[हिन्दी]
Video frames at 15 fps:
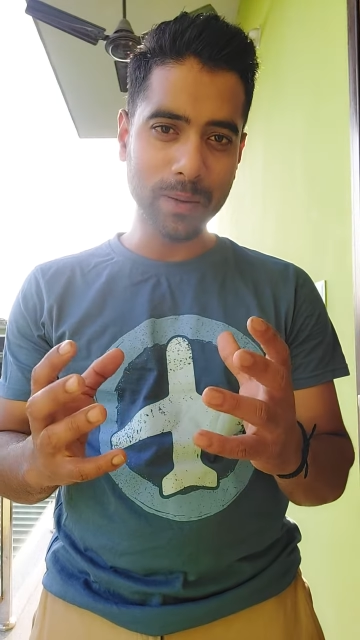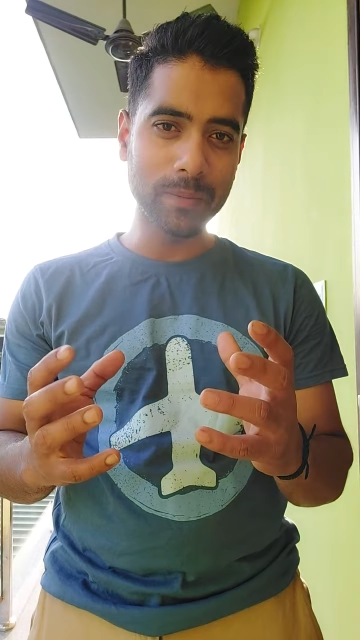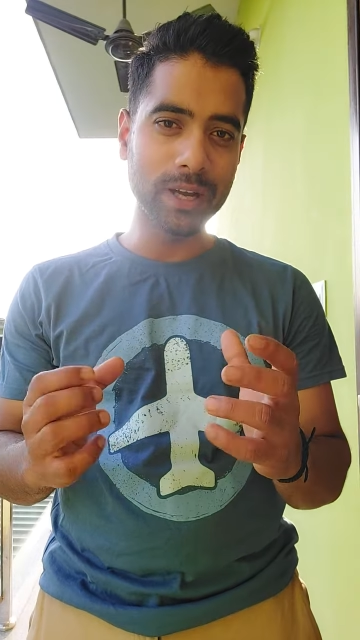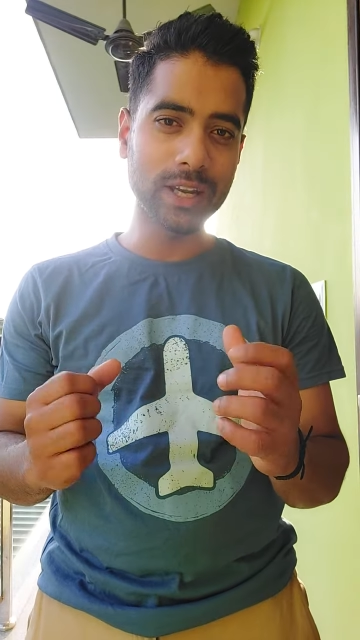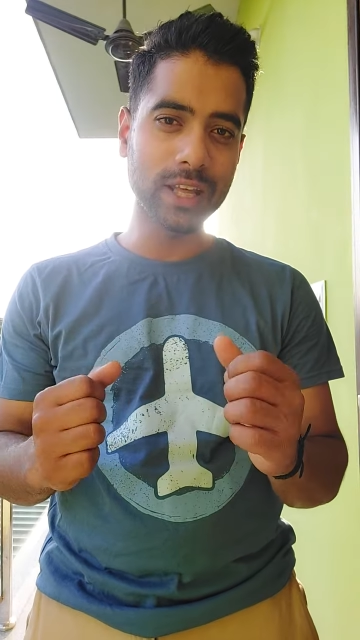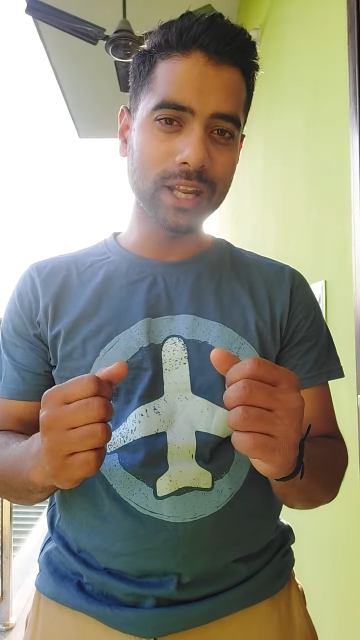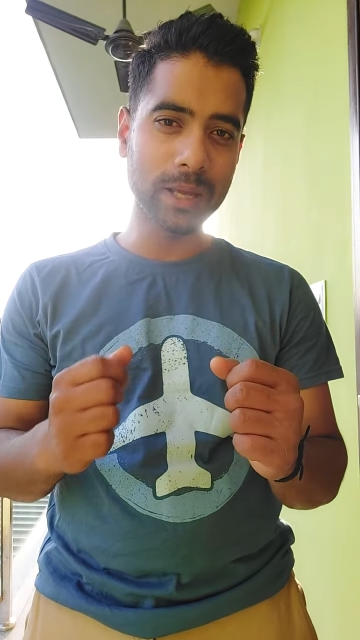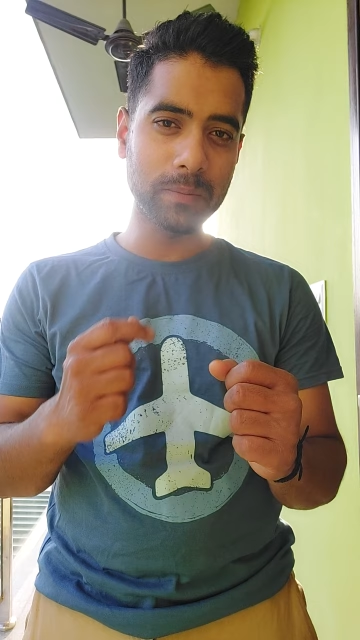
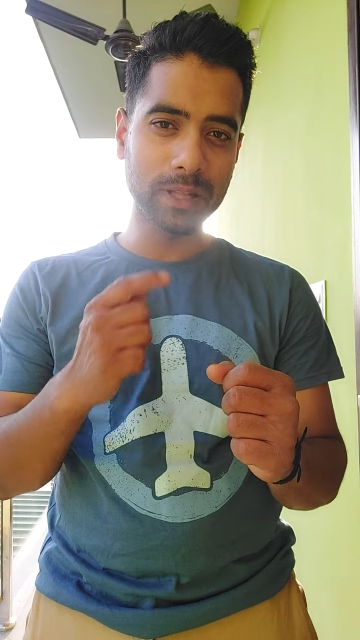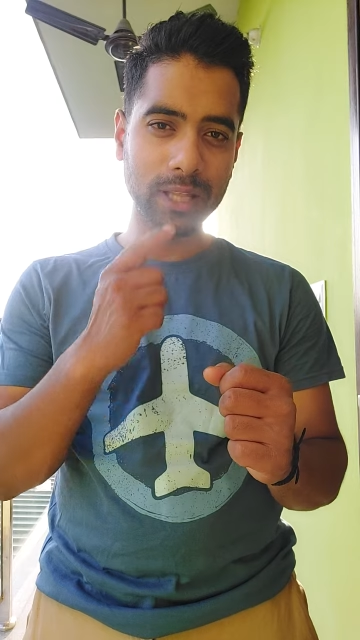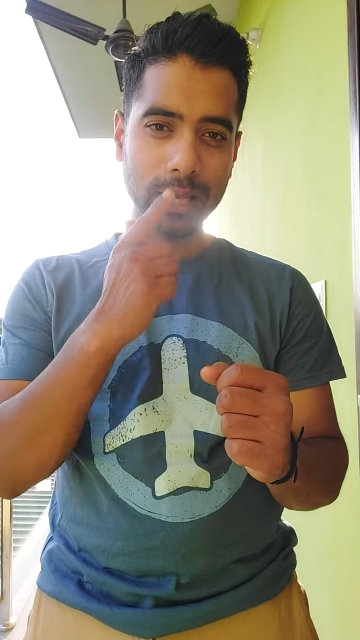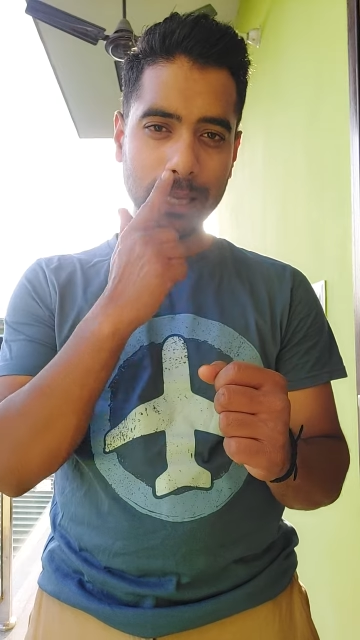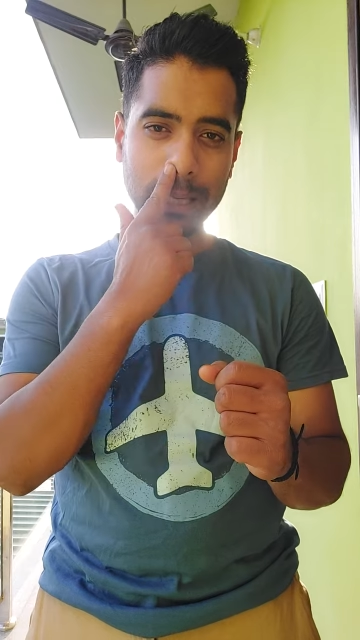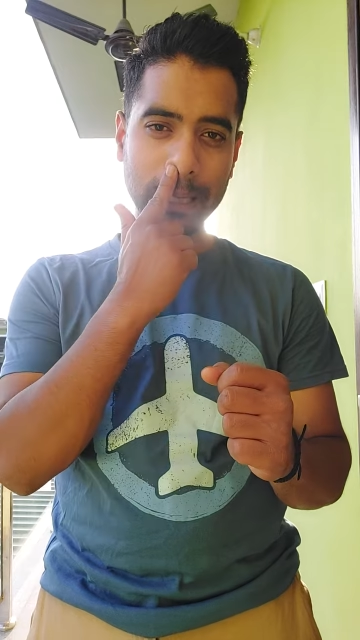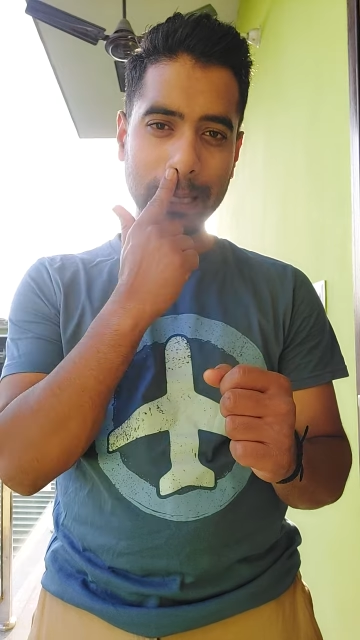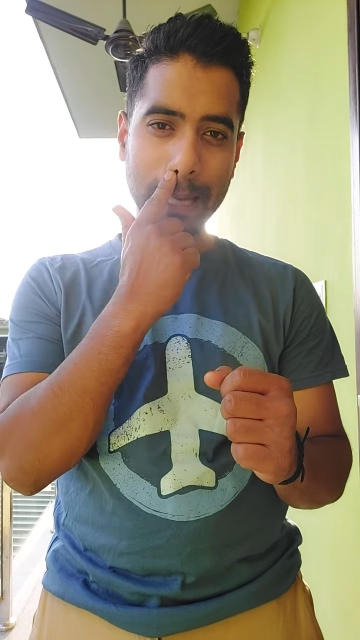कमेंट करके
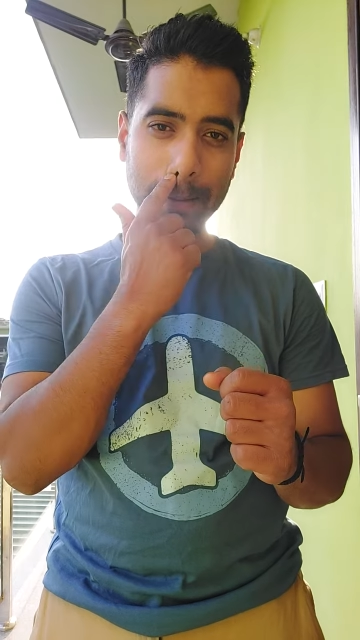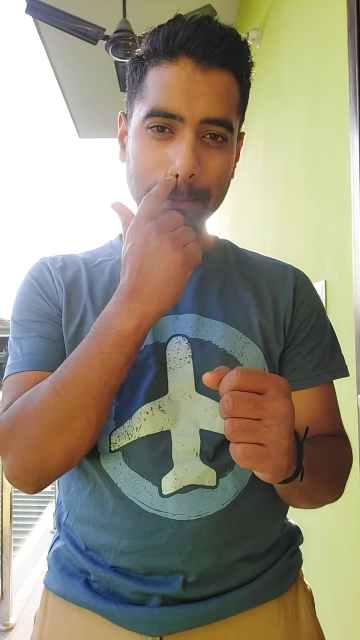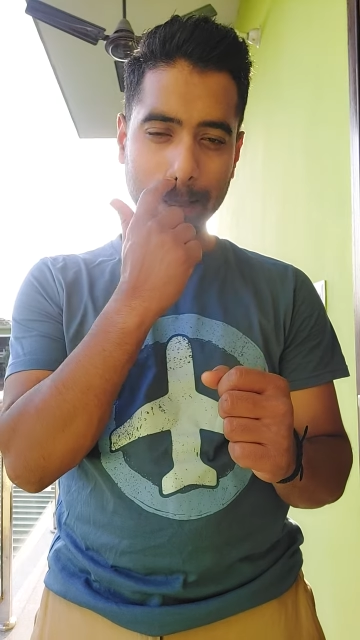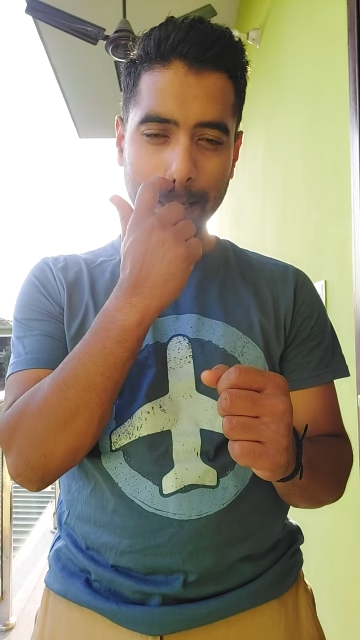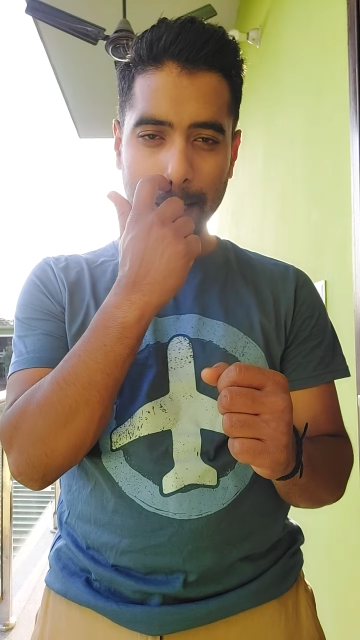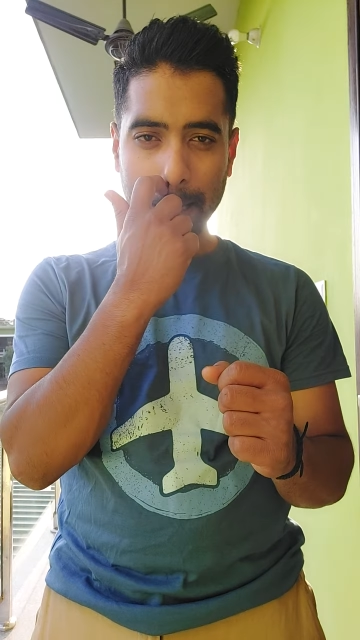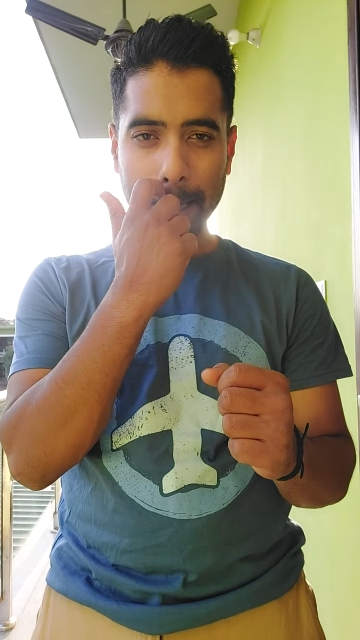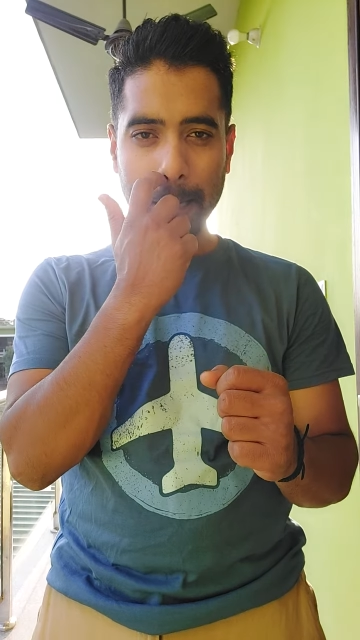बताइए कि
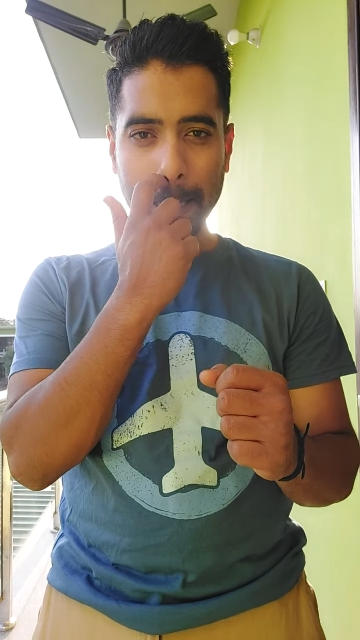आपका